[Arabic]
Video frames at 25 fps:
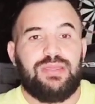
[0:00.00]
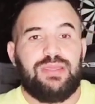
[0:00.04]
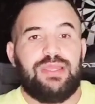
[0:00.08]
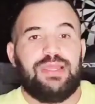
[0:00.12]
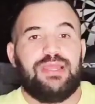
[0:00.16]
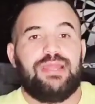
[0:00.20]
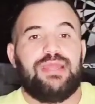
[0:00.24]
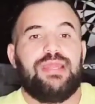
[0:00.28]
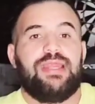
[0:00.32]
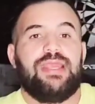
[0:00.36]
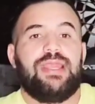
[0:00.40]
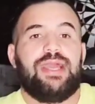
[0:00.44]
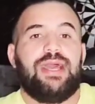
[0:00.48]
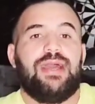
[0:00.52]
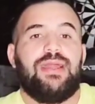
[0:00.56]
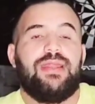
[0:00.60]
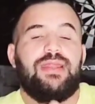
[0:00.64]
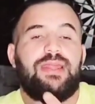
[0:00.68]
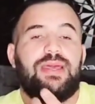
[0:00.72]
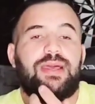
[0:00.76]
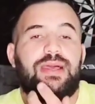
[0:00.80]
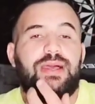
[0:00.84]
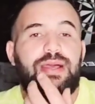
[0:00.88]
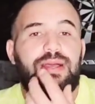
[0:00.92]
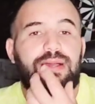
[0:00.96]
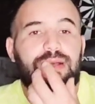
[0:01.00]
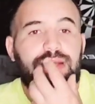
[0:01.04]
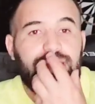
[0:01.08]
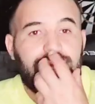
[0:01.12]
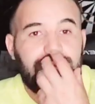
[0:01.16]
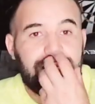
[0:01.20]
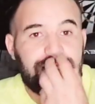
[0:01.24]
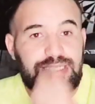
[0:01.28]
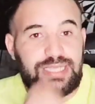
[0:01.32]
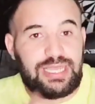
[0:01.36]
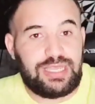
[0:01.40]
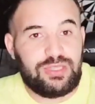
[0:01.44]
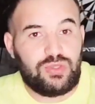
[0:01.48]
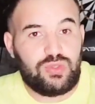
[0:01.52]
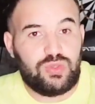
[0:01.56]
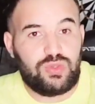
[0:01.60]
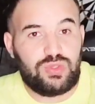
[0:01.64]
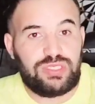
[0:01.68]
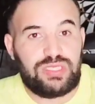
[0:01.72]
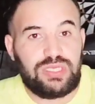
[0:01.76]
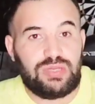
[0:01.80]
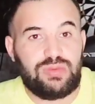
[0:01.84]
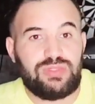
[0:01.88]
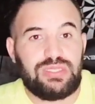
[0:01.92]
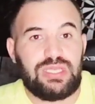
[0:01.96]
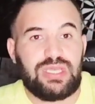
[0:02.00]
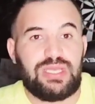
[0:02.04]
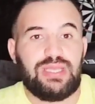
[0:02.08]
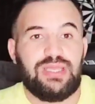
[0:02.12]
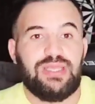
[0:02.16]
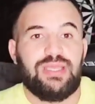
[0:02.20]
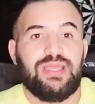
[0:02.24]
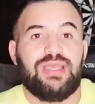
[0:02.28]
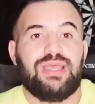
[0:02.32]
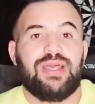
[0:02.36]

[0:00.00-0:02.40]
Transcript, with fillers: اللي خاش عنده الجوده